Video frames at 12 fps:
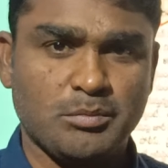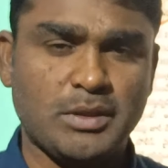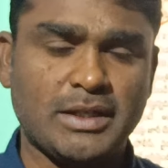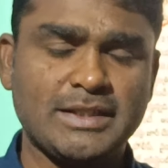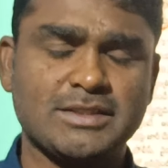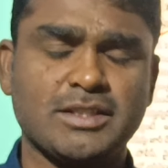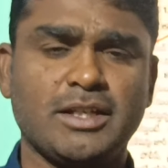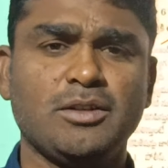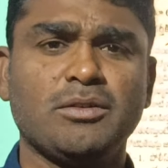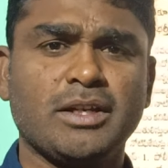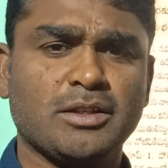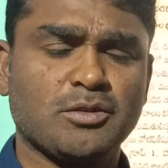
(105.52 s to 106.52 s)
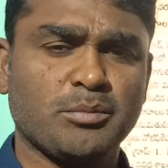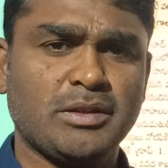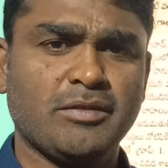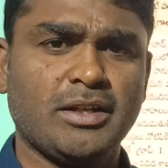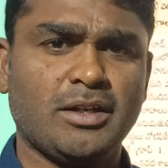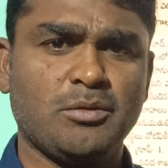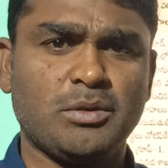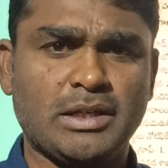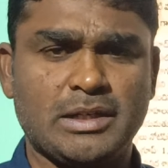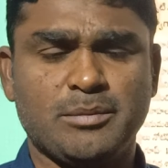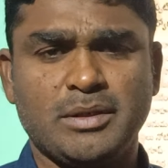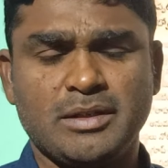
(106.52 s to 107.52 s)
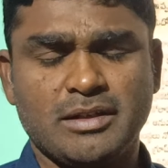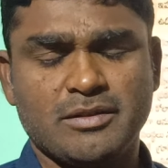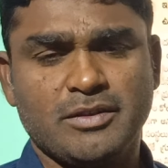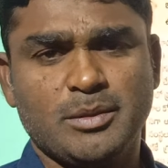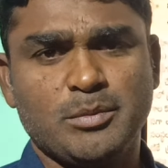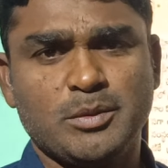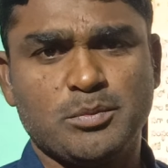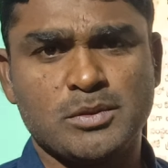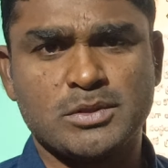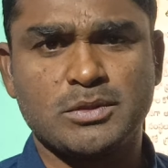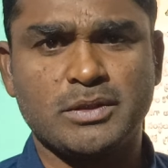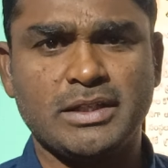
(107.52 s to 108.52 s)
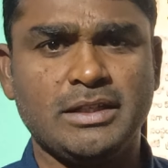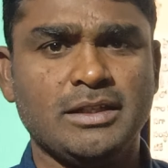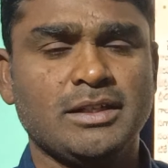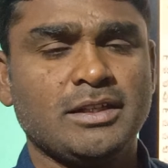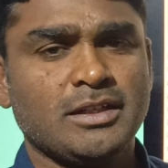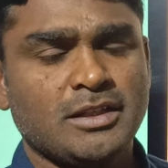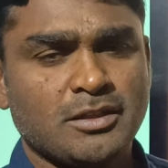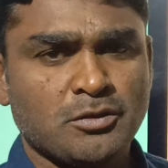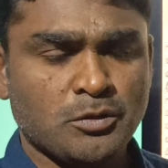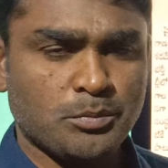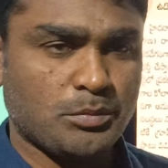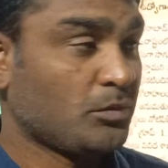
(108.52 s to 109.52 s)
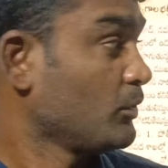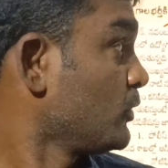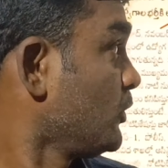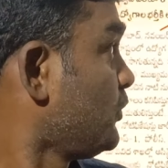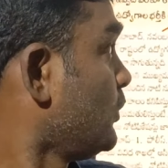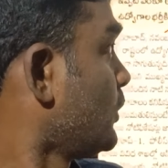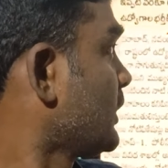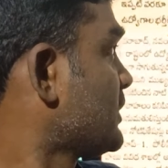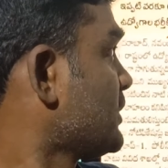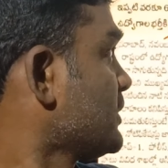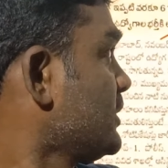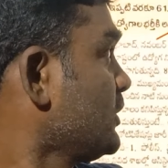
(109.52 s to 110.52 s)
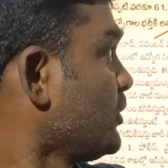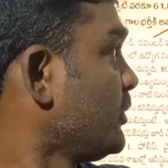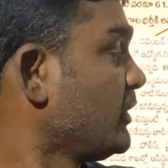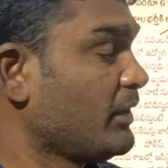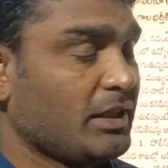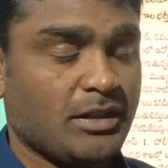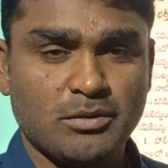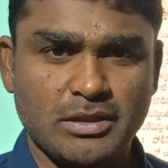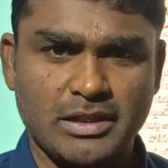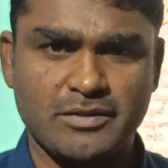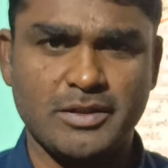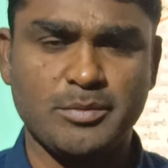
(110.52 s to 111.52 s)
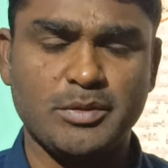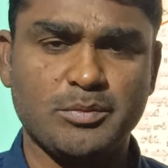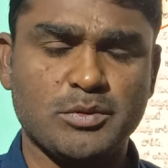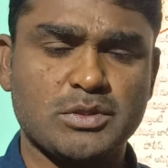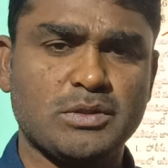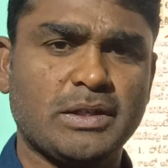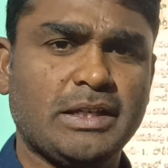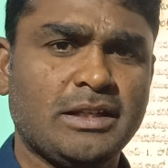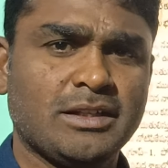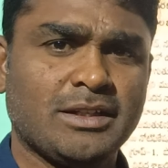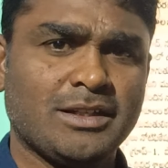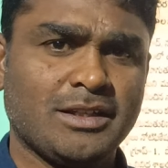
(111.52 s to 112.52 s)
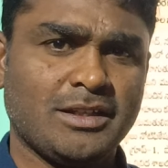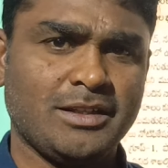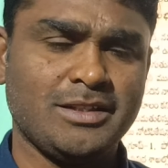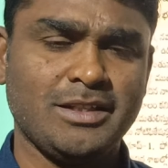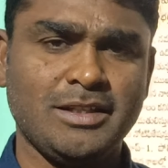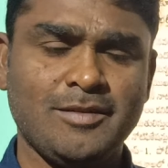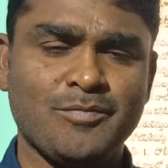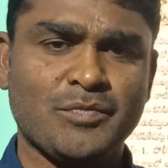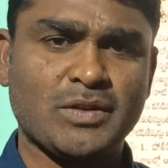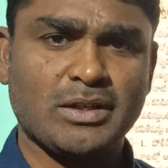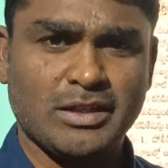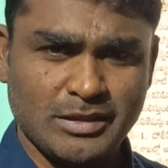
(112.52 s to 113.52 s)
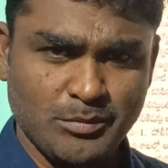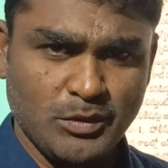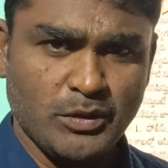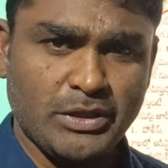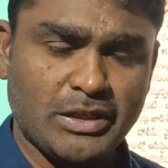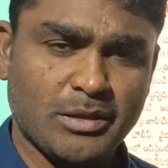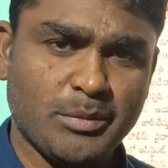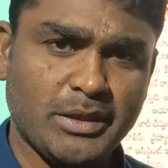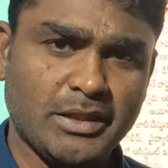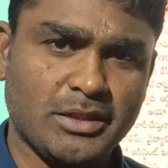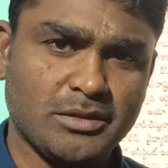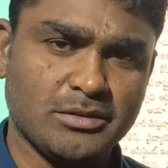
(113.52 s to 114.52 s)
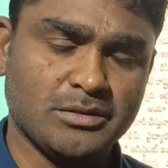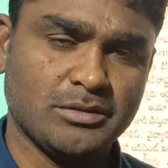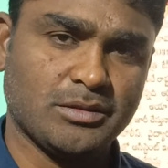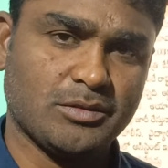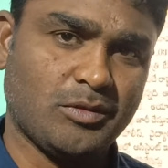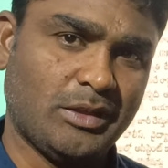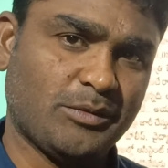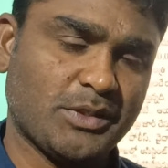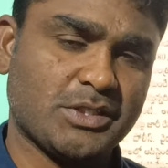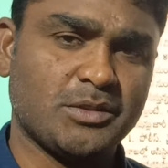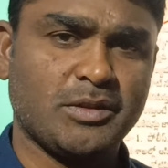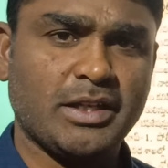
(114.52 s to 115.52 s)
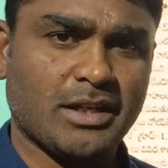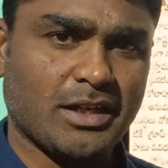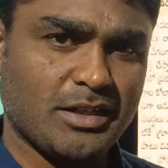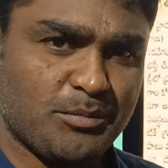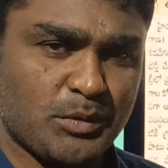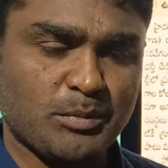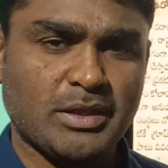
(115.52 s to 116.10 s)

భారీ స్థాయిలో ఉన్నాయి తొమ్మిది వేల నూట అరవై అరవై ఎనిమిది పోస్టులు ఉన్నాయి గ్రూప్ గ్రూప్ ఫోర్ వచ్చేసి తొమ్మిది వేల నూట అరవై ఎనిమిది పోస్టులు ఉన్నాయి ఇది గతంలో ఇంటర్మీడియట్ క్వాలిఫికేషన్ ఉండే కానీ ఇప్పుడు